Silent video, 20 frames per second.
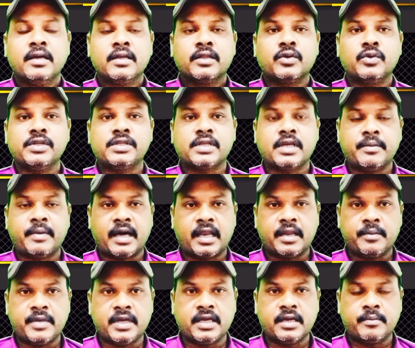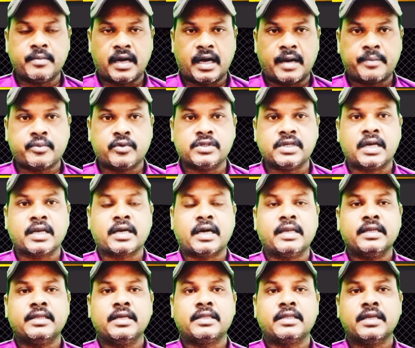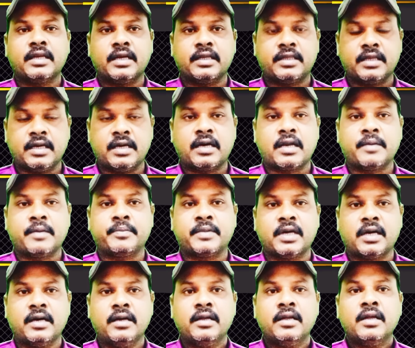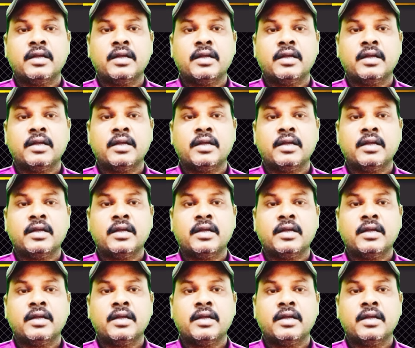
तो इसके बारे में ही हम आपको जानकारी देते रहते हैं हर हफ्ता